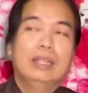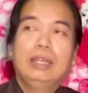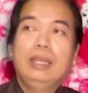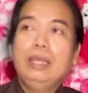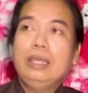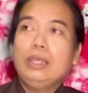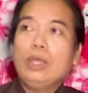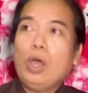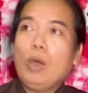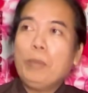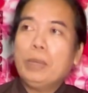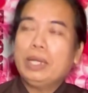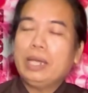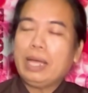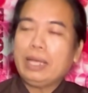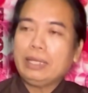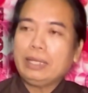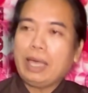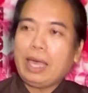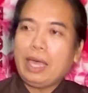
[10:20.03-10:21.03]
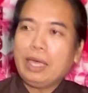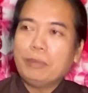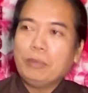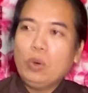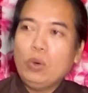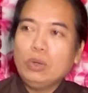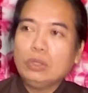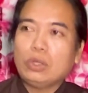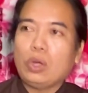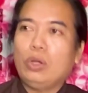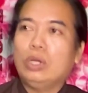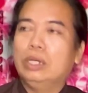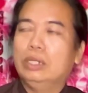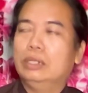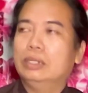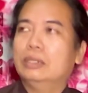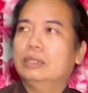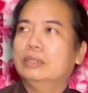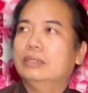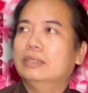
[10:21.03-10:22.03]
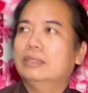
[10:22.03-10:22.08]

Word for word: lý do mình ăn chay muốn cho được